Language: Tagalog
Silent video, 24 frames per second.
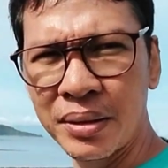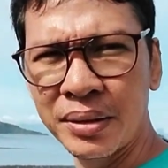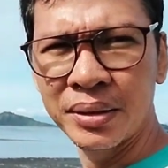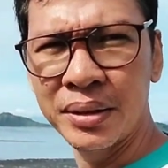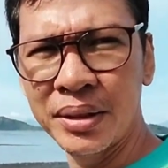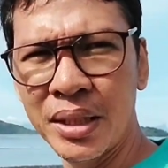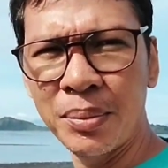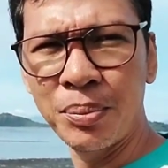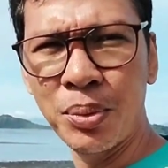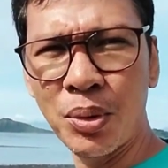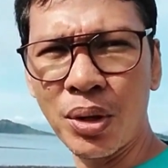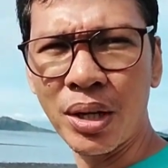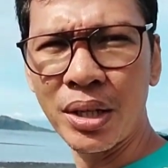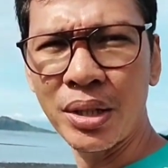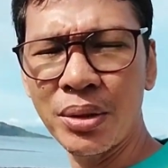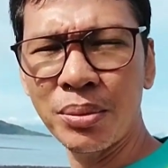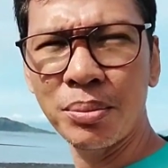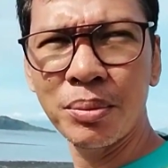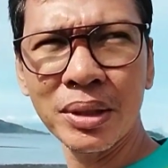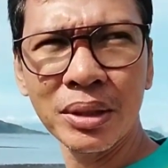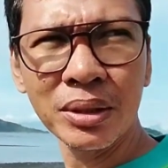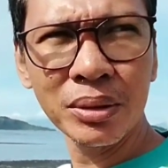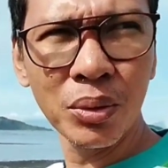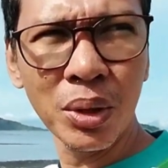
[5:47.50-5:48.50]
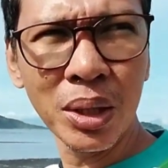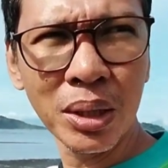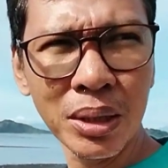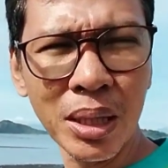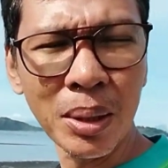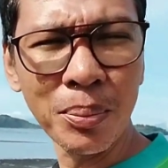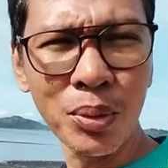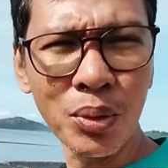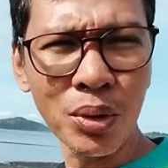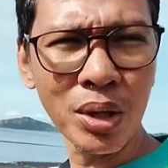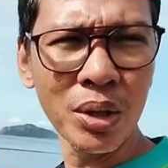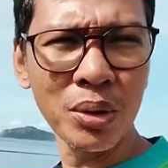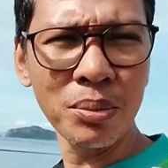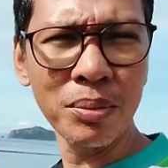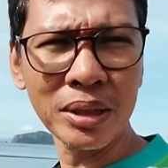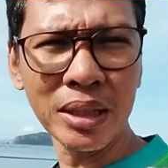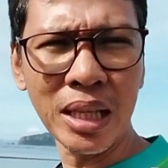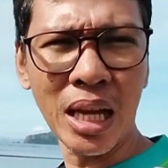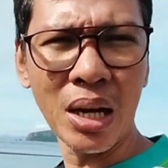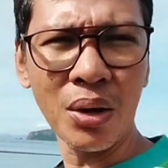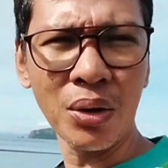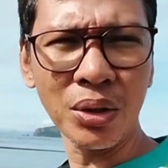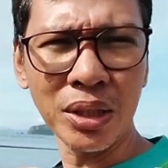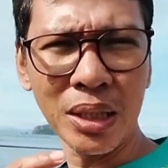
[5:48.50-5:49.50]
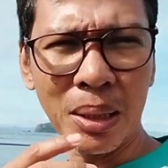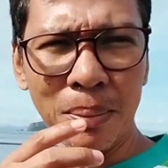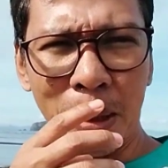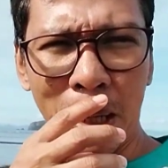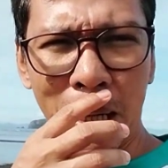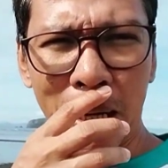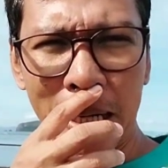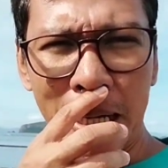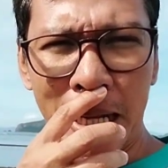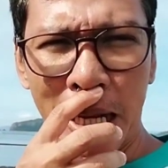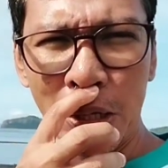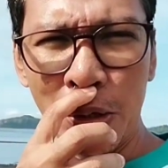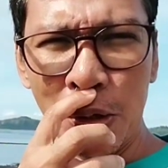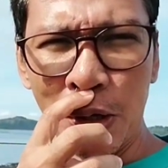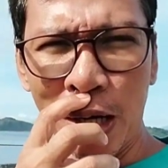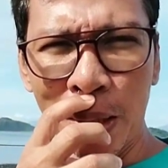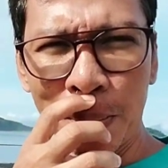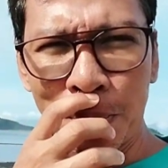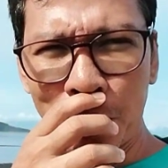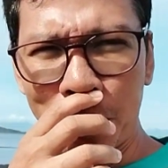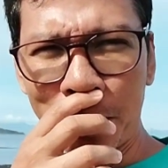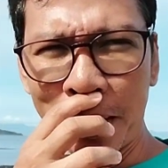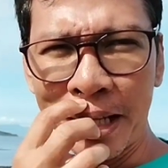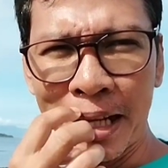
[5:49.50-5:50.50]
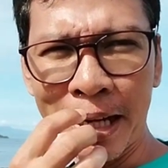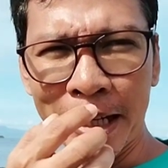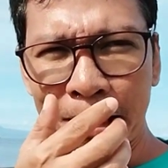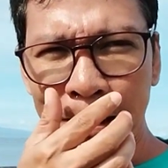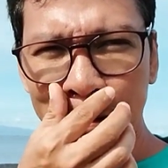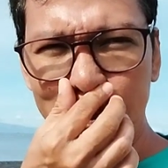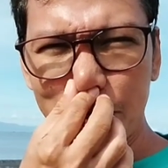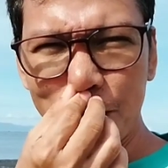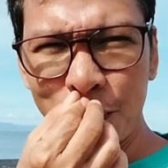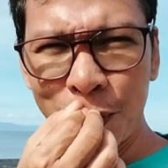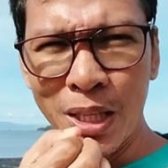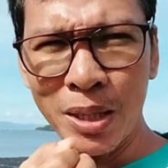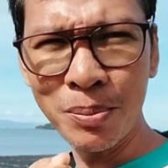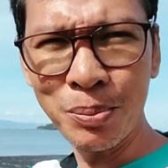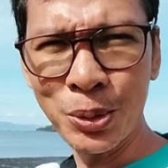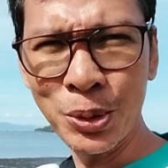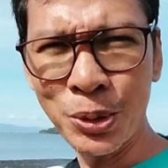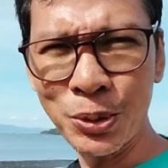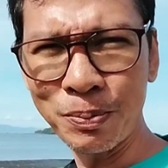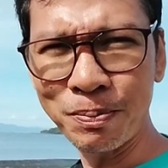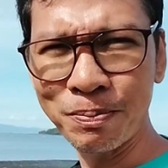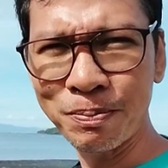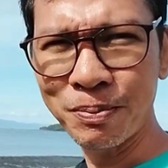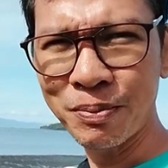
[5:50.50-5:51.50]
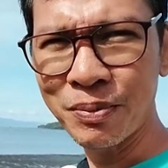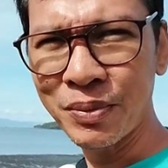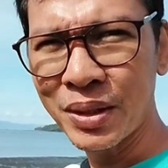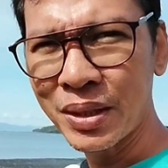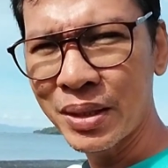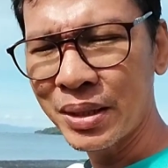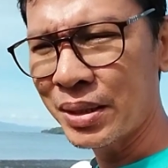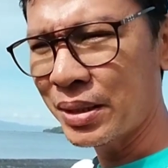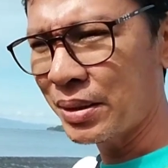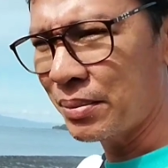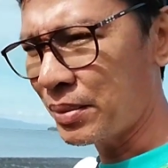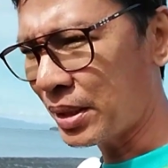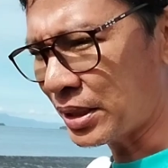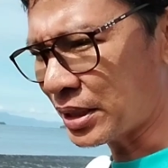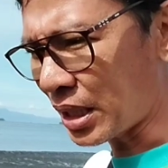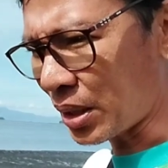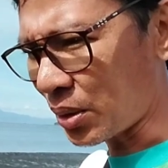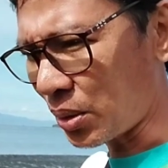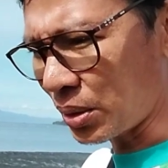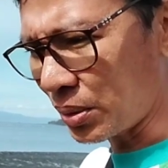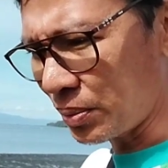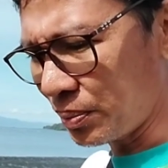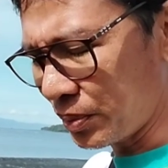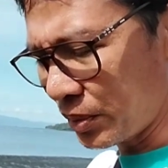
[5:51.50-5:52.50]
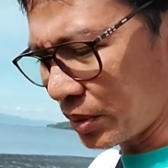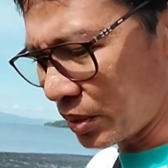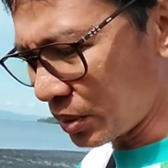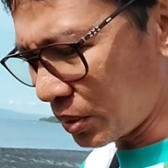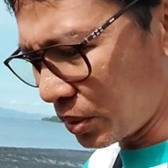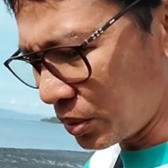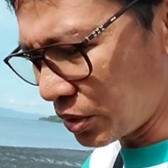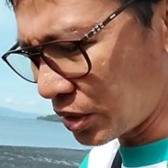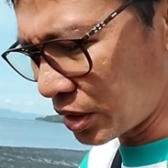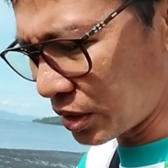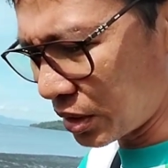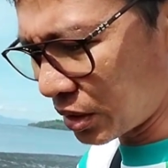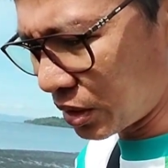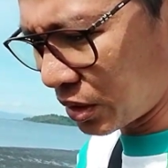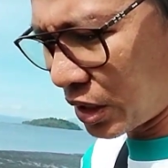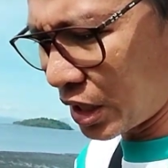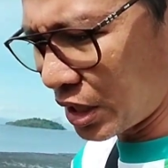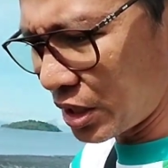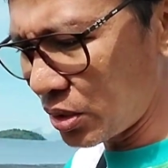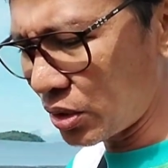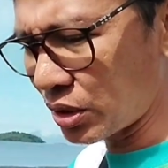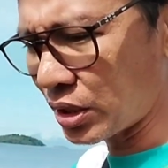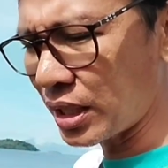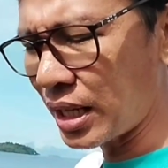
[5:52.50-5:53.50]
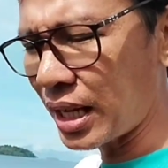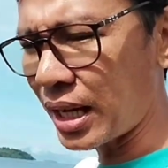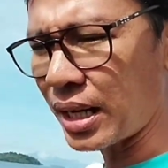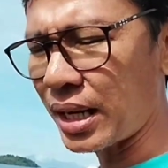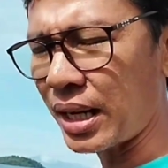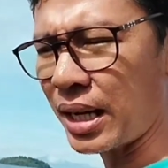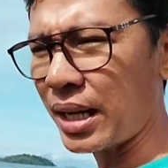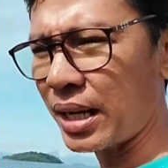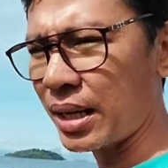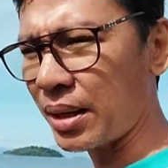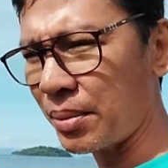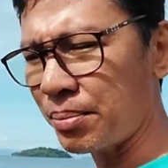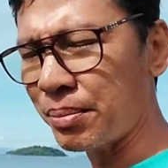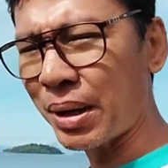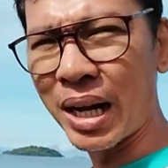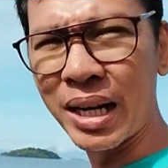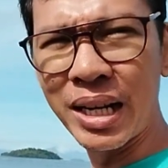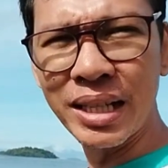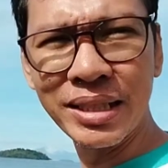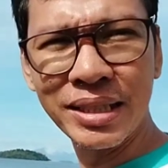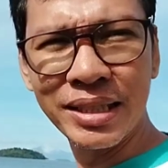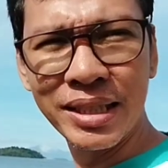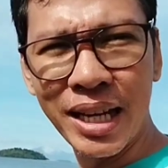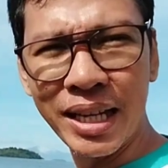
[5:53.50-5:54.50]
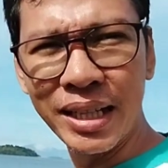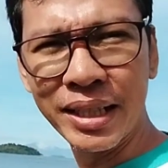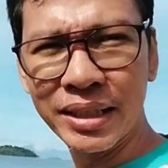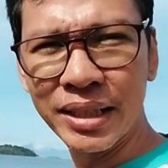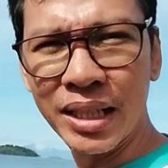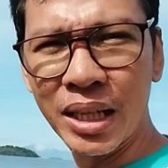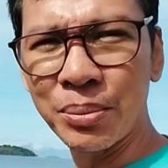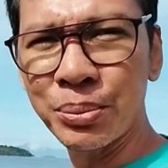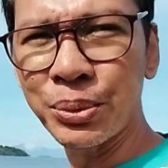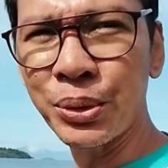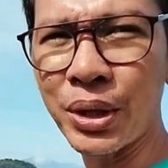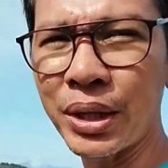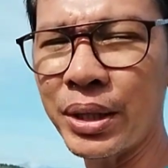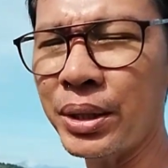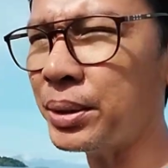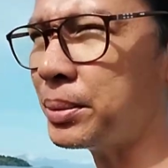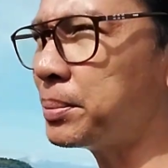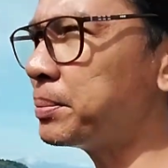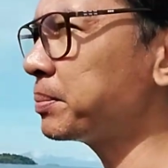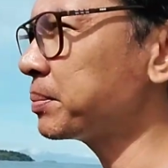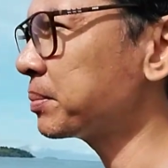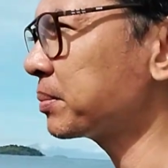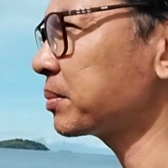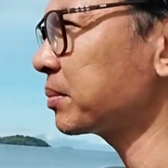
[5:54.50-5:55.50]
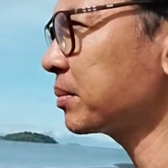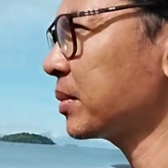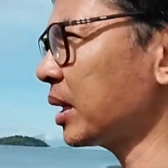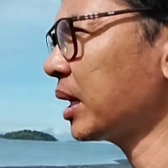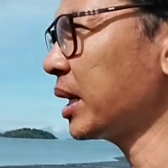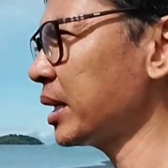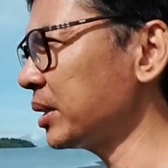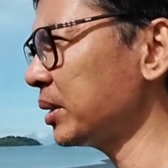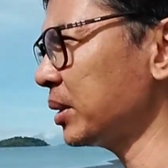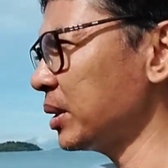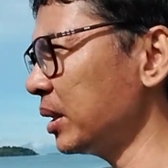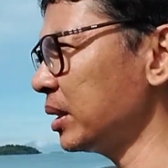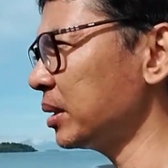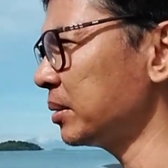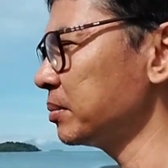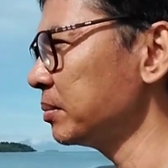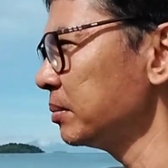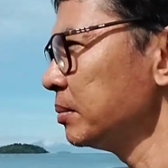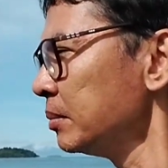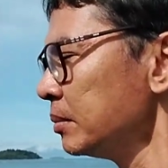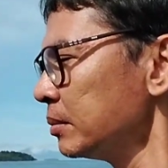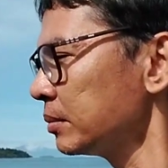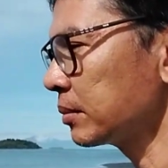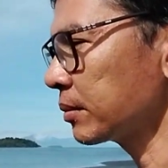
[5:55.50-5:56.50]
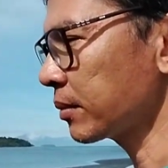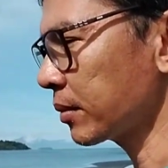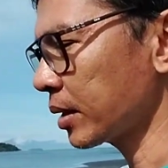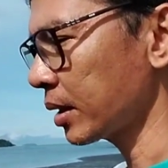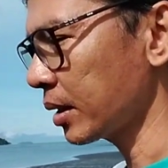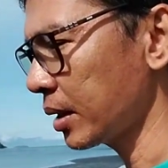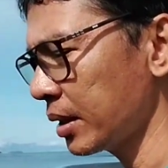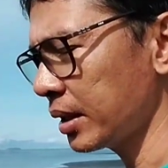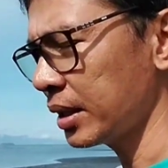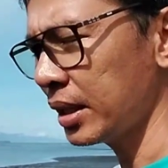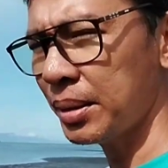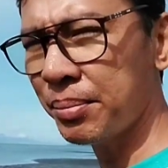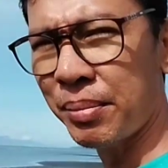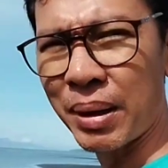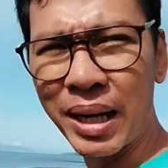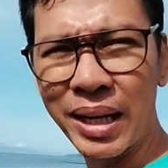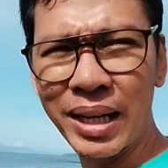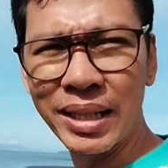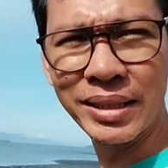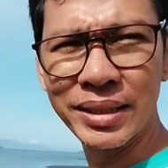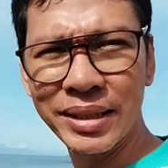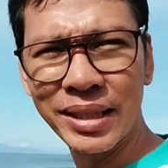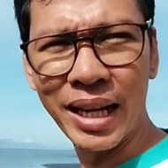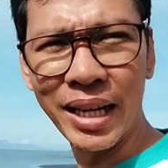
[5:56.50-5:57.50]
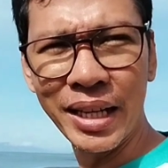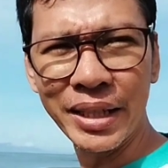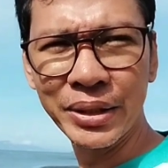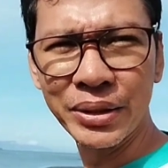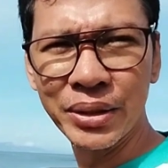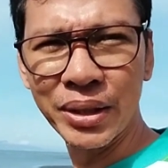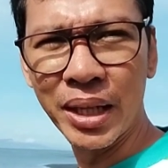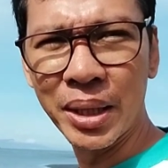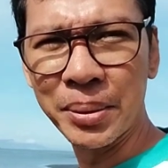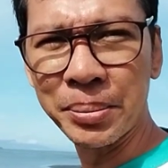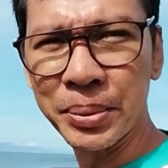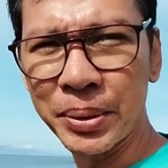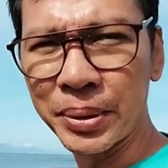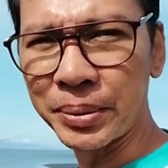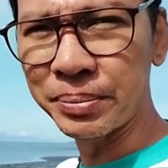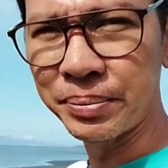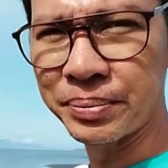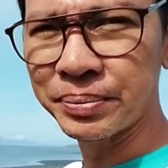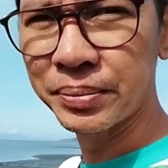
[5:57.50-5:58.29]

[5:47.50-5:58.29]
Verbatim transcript: Hindi po kayo, wag na po kayo matakot na baka lalo kayong pumayat. Hindi po. Basta kung continuous lang, uh, balanced diet lang po kayo, mga idol. I-balance diet nyo lang po.